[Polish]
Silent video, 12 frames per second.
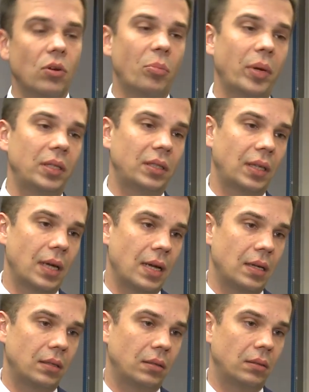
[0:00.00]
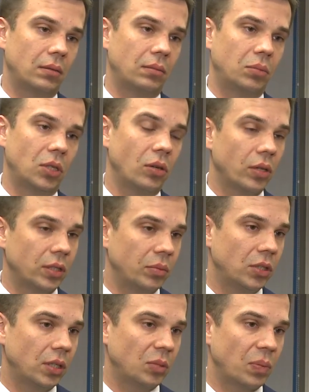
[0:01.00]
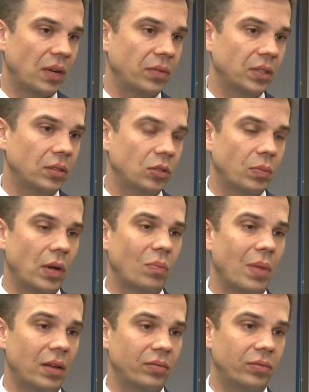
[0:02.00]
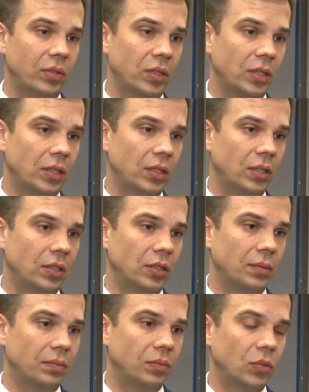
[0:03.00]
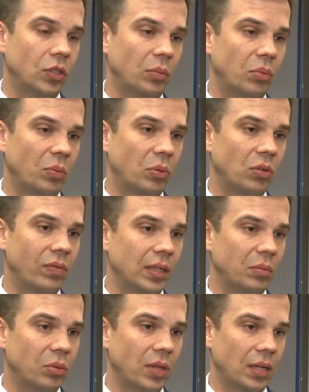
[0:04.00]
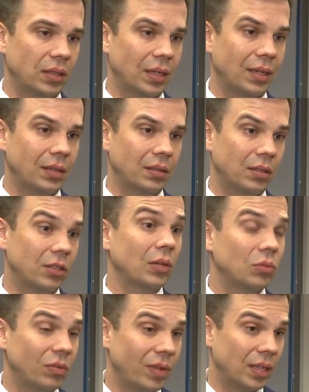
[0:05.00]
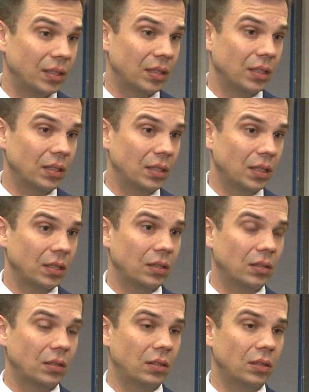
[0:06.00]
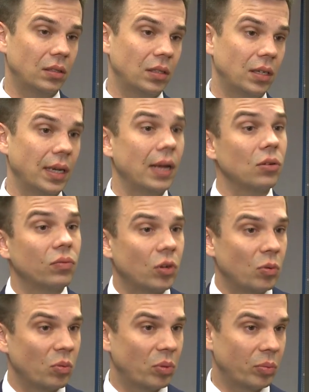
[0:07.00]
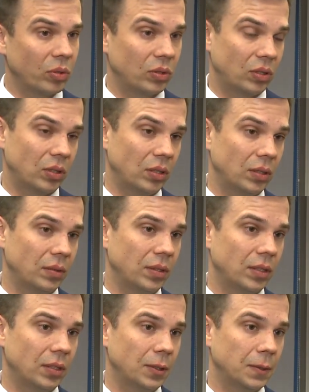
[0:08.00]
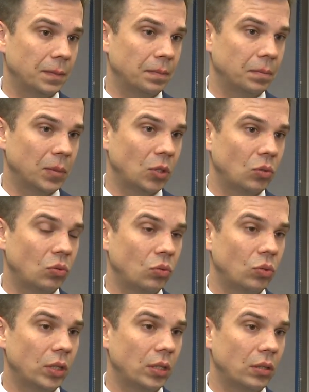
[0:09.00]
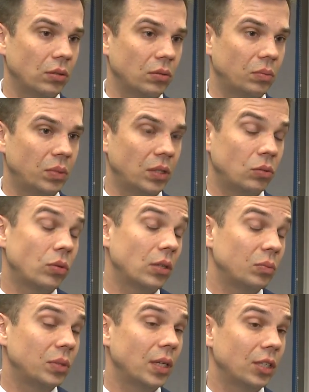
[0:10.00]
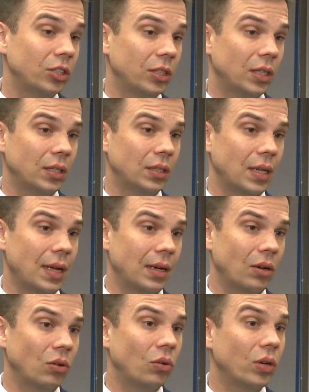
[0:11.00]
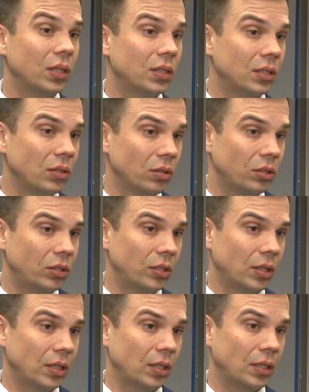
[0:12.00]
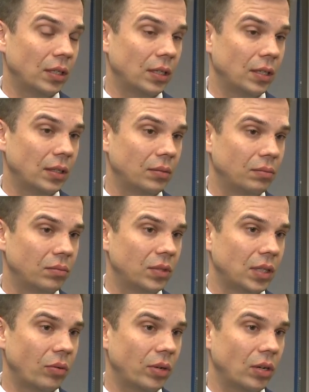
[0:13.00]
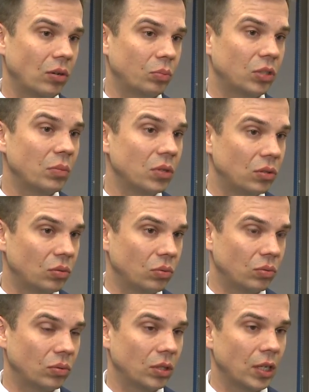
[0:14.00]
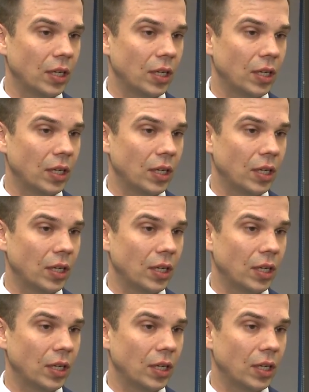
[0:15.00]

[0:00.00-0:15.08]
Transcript: Europejska przygląda się bliżej sprawie, gdyż ma obawy, że proponowany podatek ryczałtowany jest nielegalną formą pomocy, który odbi która odbija się na konkurencyjności całego przemysłu